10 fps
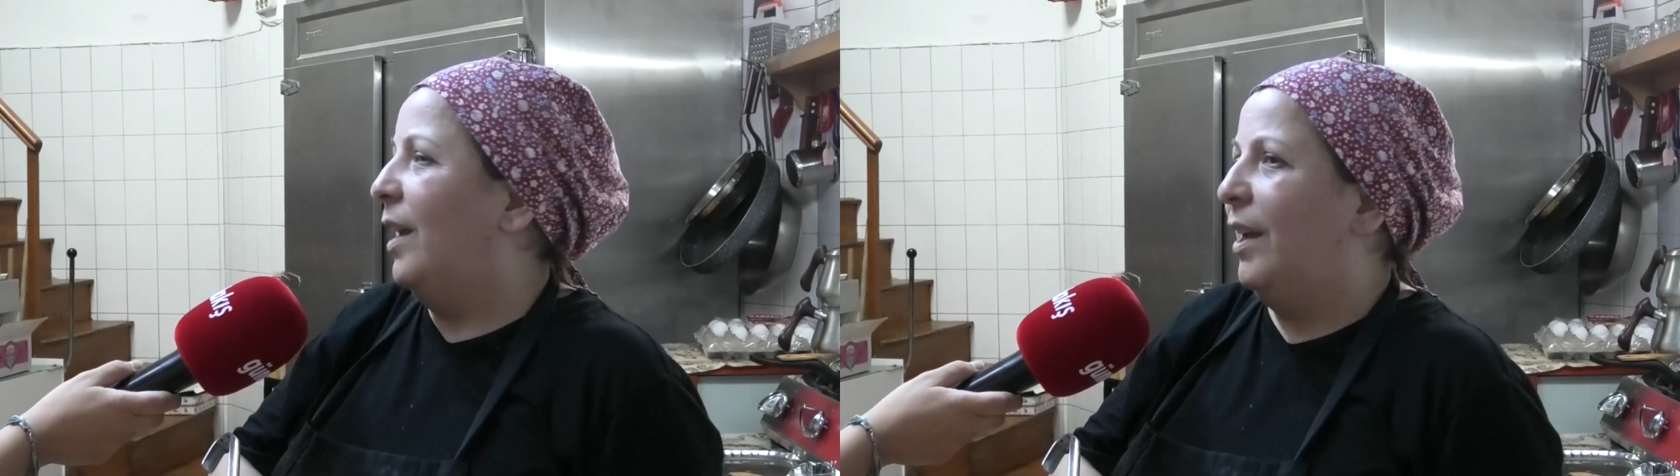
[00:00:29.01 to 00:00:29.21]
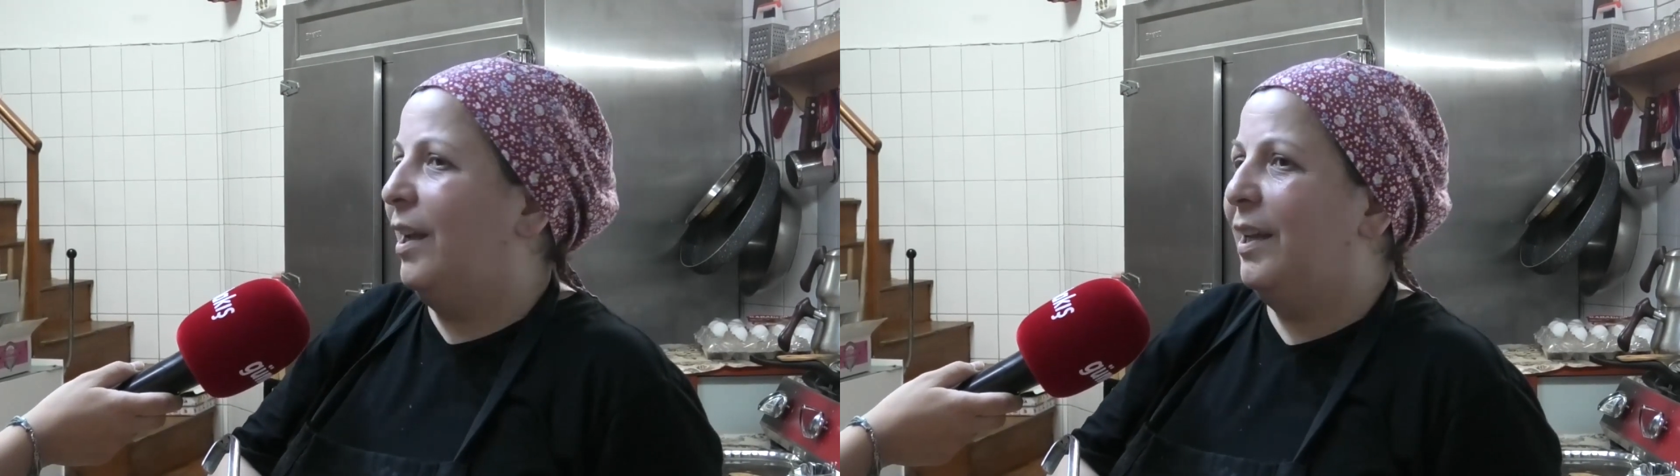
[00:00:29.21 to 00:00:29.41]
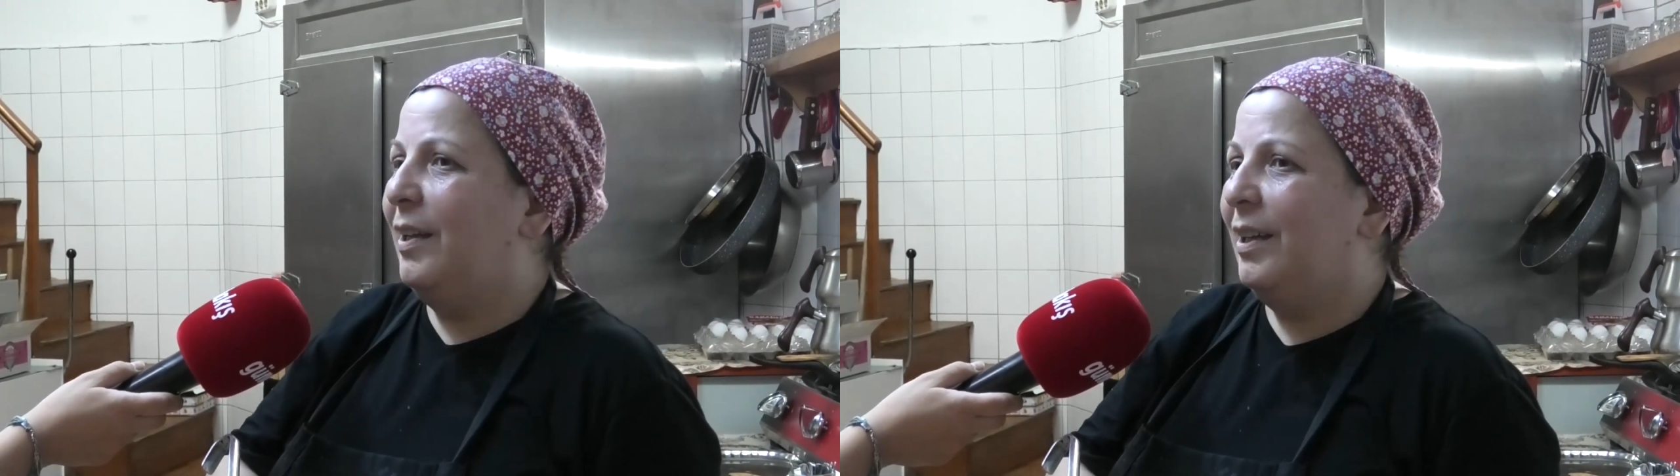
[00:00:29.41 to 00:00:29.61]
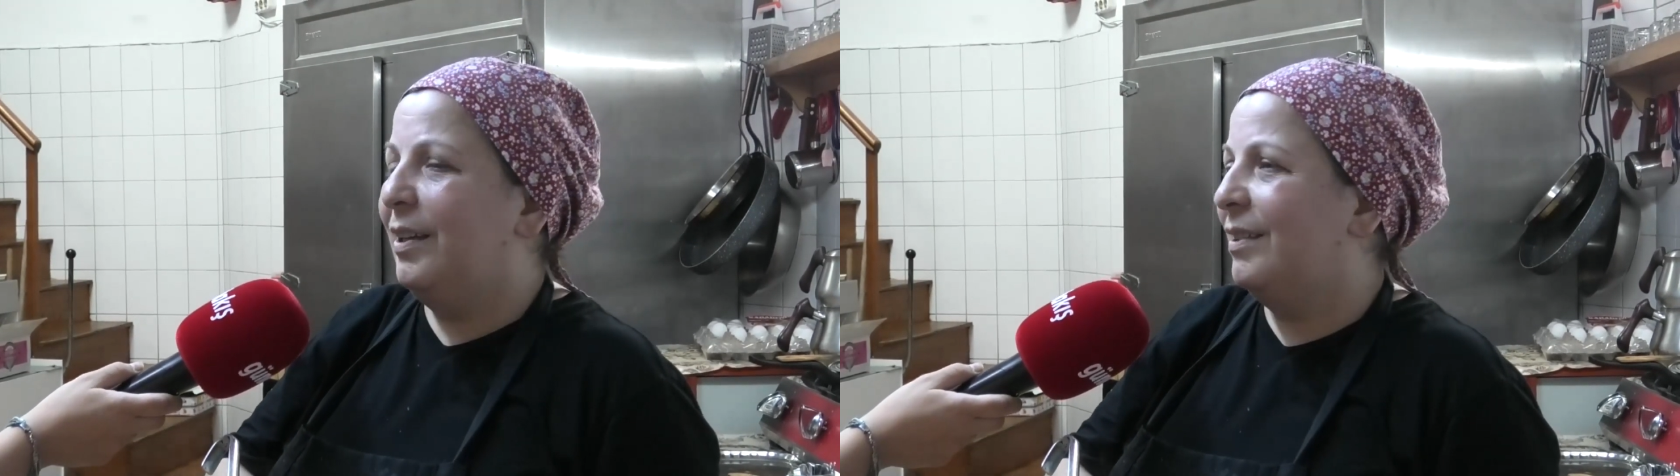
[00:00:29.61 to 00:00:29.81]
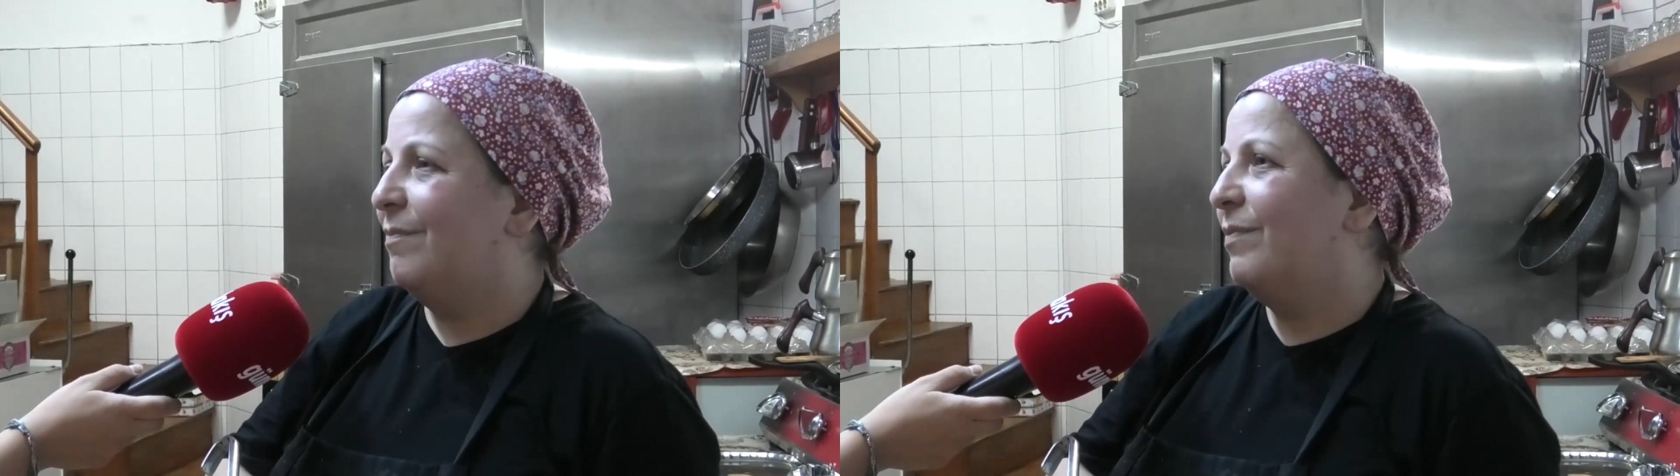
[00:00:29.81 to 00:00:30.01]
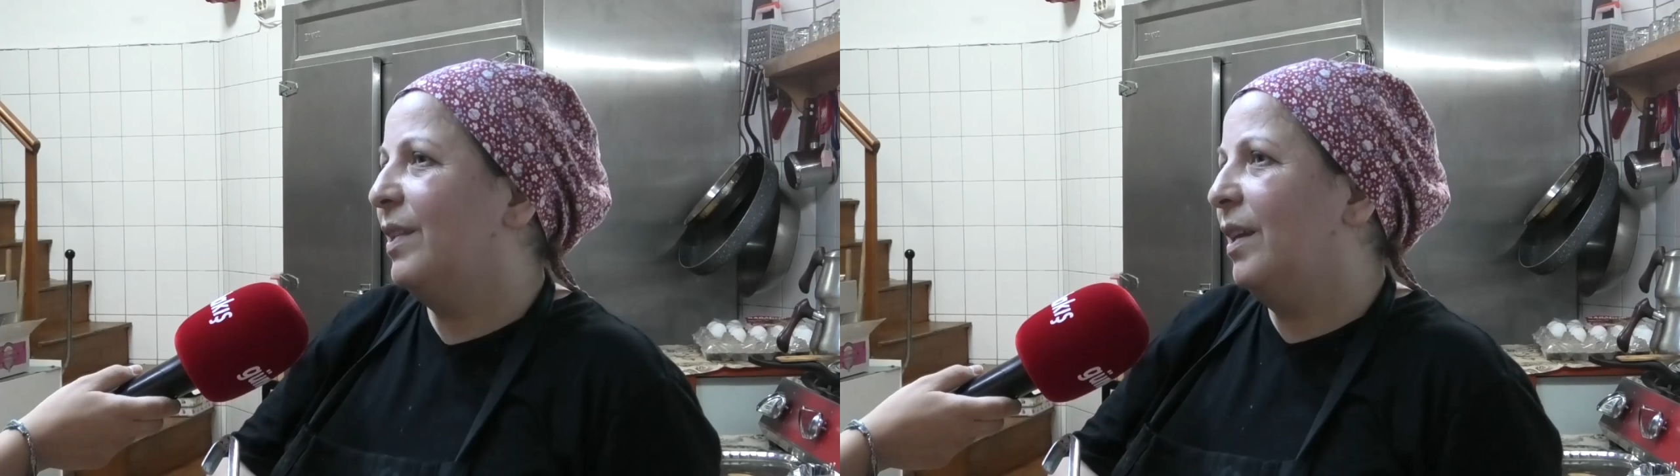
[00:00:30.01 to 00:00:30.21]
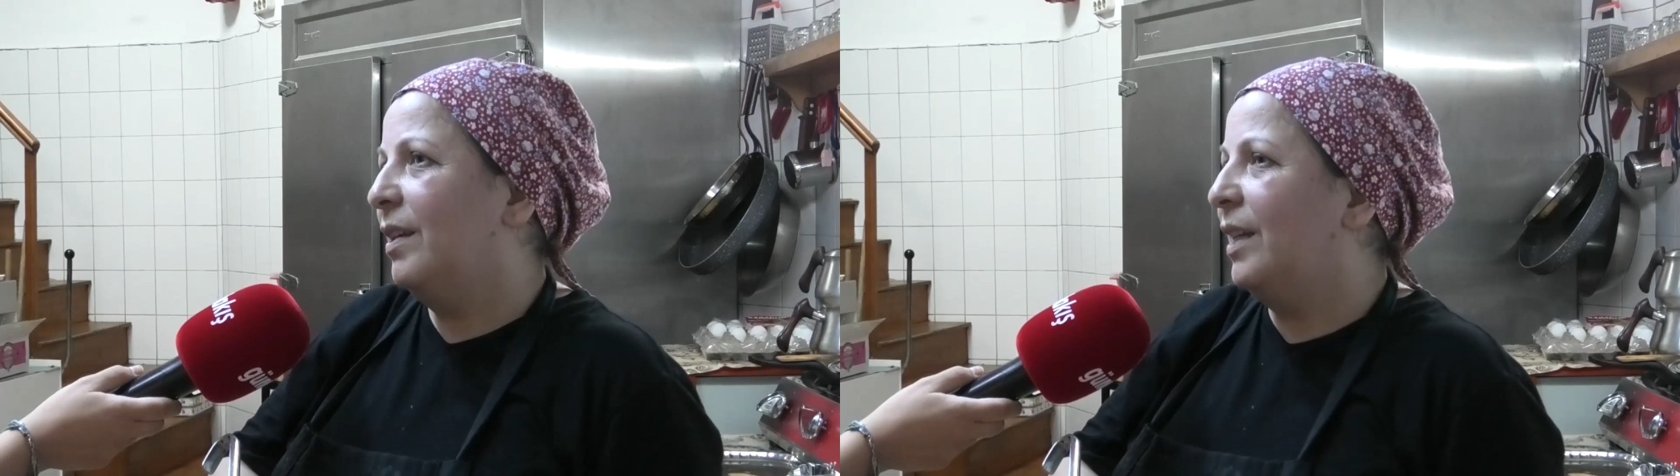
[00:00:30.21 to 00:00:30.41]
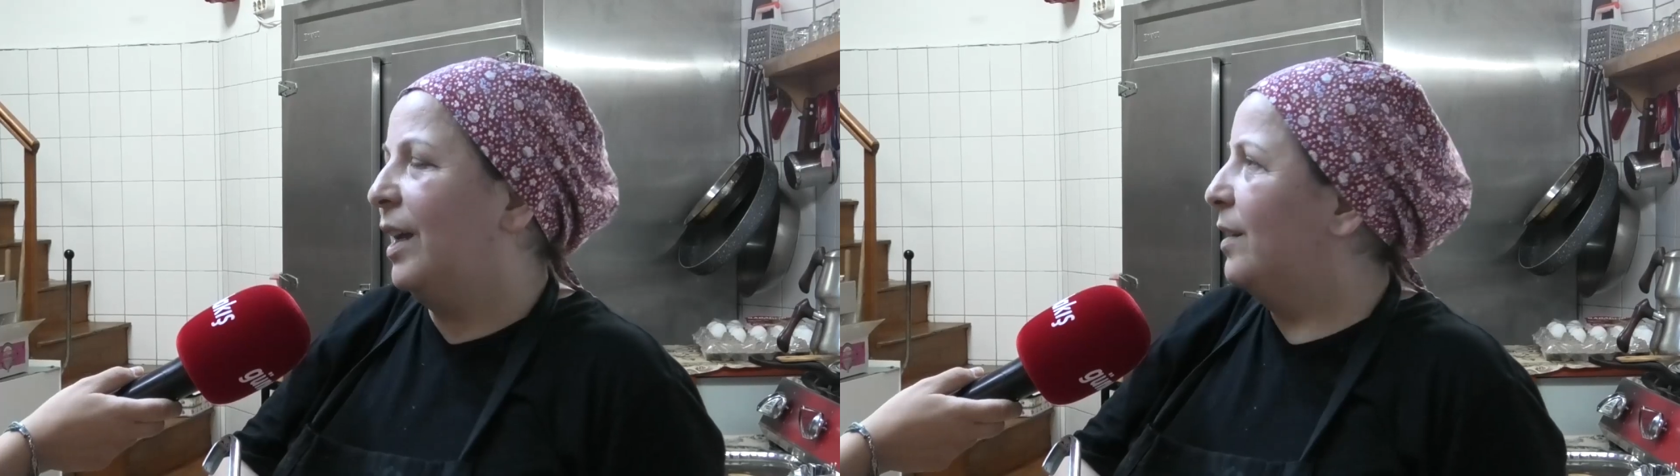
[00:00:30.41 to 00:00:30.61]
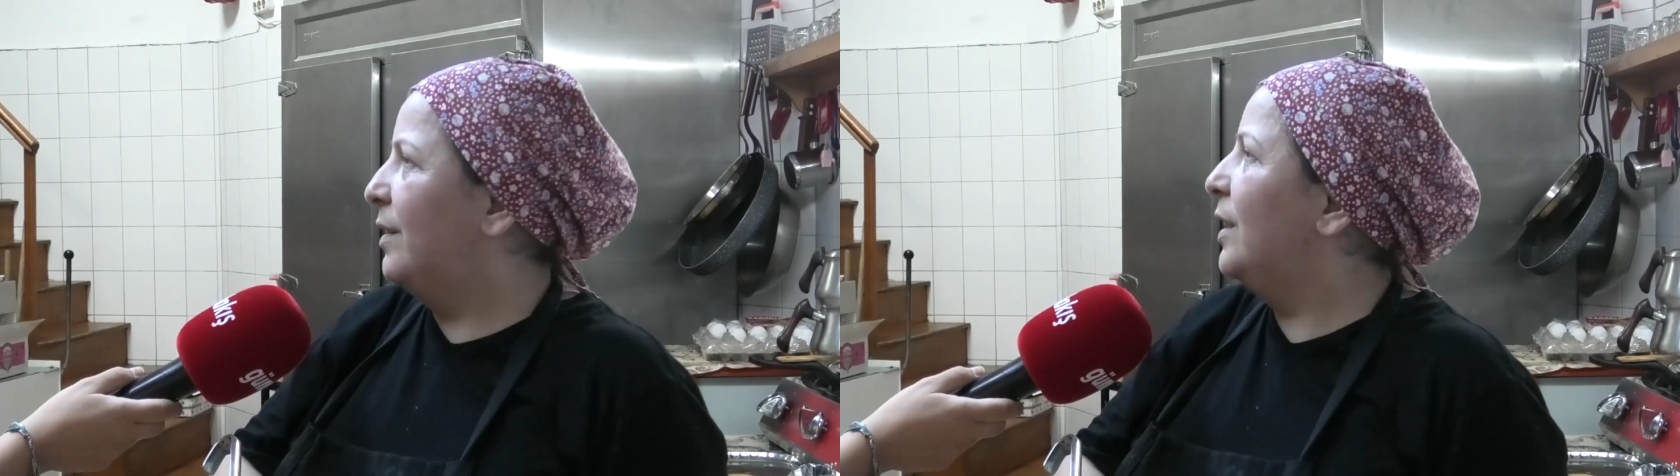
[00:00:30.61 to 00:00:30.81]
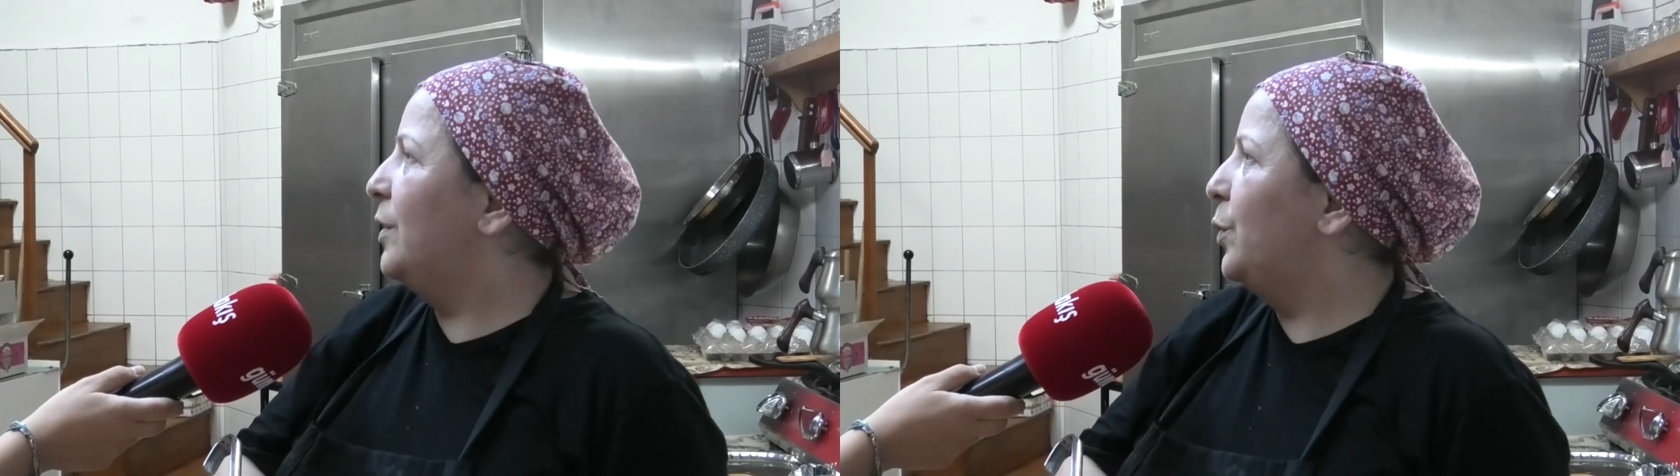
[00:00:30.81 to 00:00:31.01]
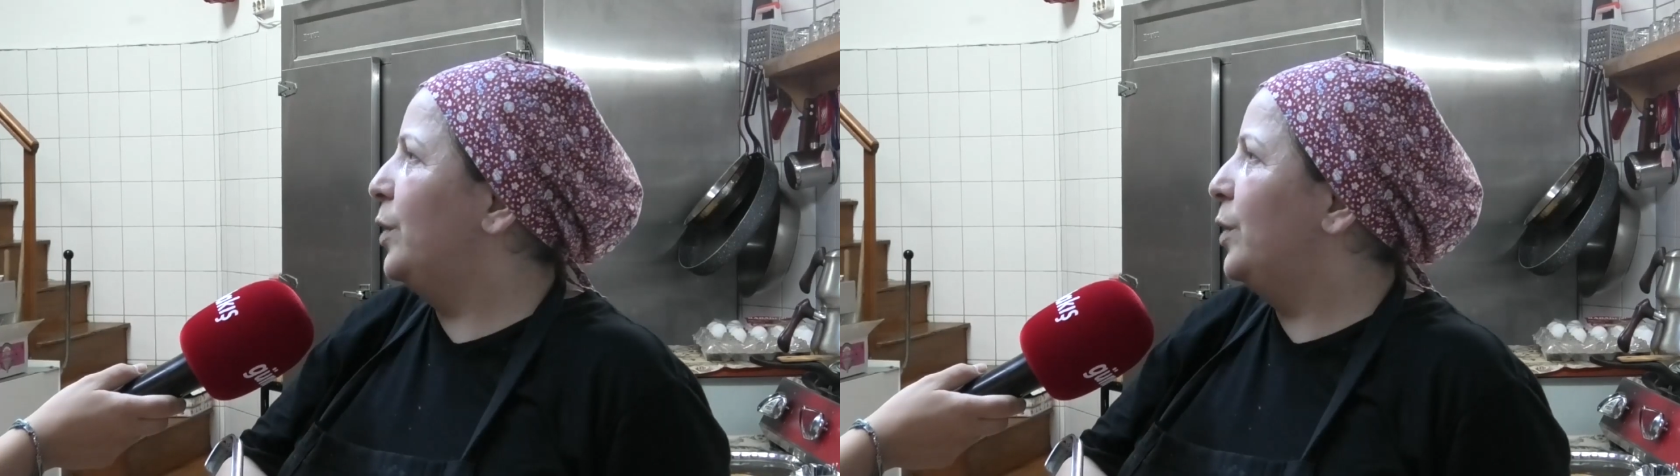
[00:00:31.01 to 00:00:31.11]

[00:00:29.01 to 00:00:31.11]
E, yani daha da